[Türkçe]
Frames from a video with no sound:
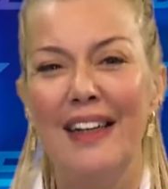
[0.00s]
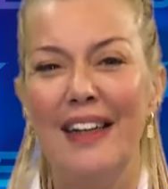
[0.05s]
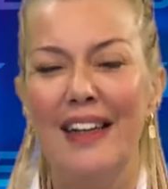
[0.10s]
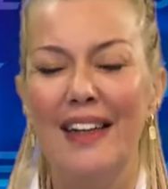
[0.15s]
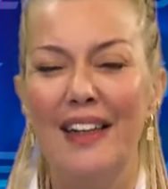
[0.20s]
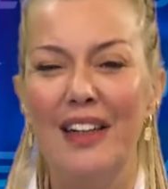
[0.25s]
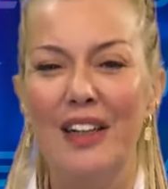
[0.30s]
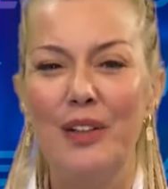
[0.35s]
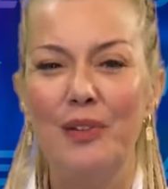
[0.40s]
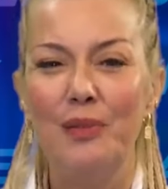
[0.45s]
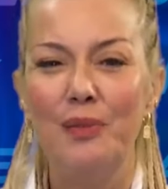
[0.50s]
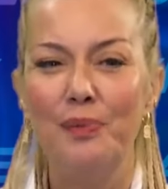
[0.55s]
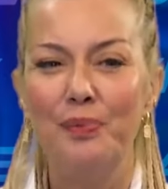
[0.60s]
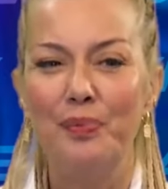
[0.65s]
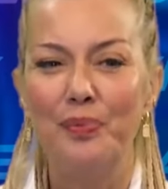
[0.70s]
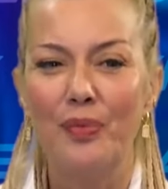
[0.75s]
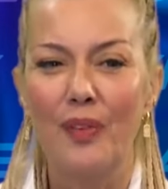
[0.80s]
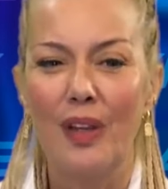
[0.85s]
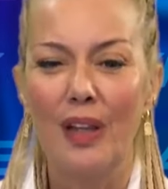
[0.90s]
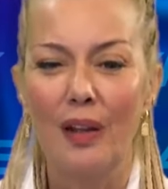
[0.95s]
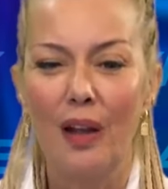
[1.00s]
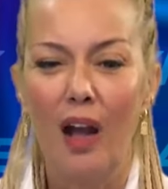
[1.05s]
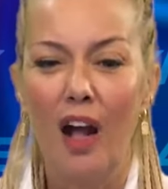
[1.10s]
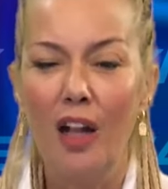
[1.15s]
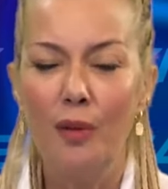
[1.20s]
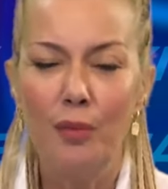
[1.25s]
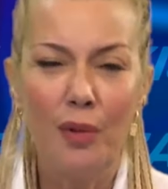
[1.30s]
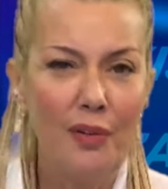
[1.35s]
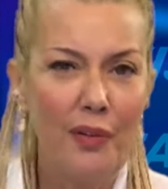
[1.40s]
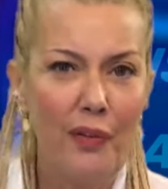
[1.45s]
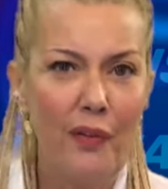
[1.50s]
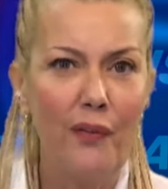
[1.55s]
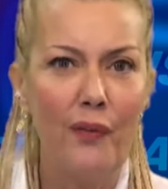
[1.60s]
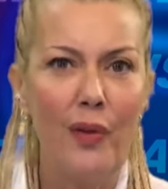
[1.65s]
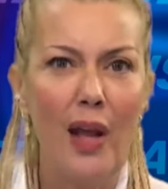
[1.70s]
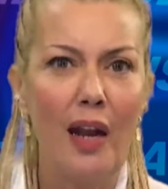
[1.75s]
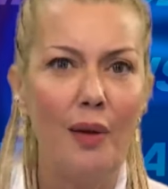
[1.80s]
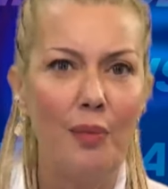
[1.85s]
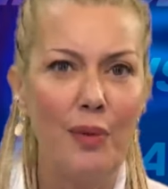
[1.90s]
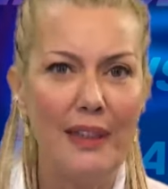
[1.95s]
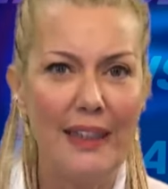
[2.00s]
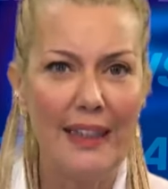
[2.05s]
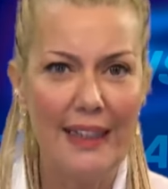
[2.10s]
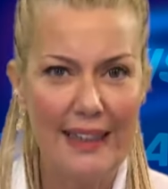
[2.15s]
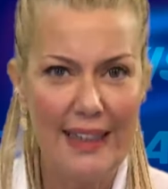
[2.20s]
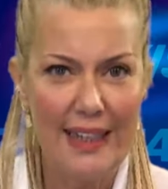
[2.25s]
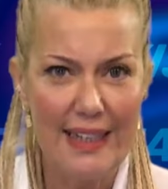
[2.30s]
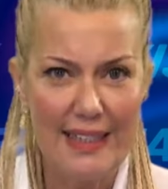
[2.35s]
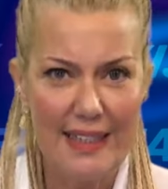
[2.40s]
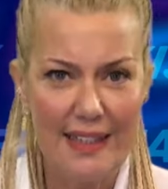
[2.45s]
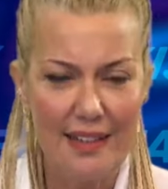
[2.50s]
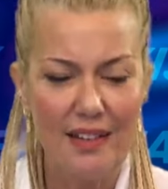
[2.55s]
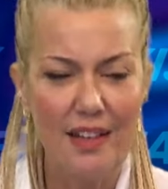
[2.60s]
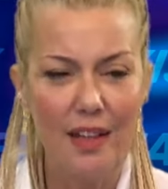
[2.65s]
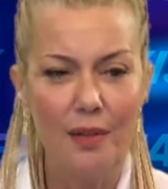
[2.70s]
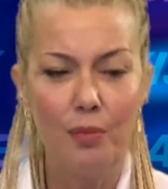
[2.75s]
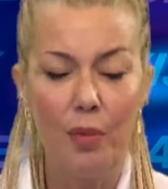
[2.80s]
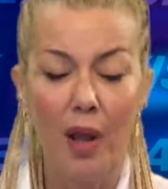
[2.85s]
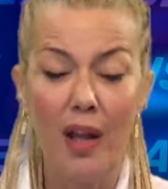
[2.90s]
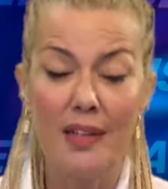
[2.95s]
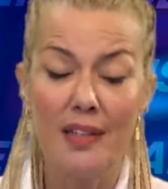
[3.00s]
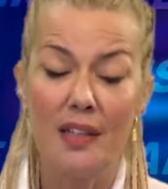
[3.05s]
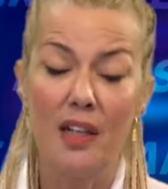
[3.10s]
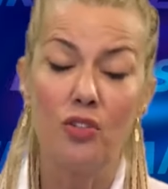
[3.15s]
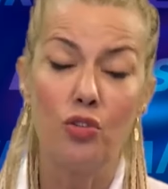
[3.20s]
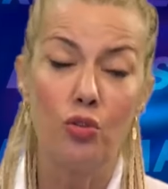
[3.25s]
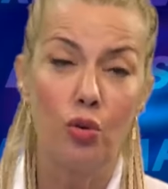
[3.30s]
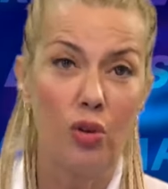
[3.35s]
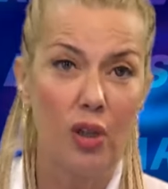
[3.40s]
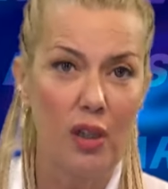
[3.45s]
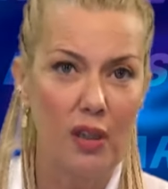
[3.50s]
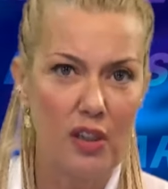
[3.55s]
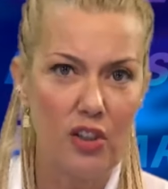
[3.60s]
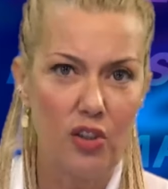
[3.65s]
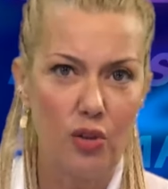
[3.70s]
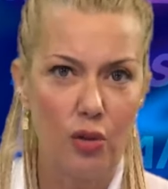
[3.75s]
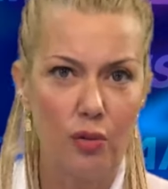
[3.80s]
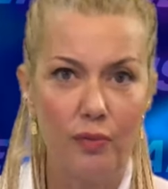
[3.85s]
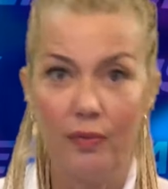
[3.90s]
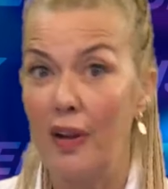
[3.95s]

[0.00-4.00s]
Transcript: E, alma ve verme dengesinde bazen çok alıcı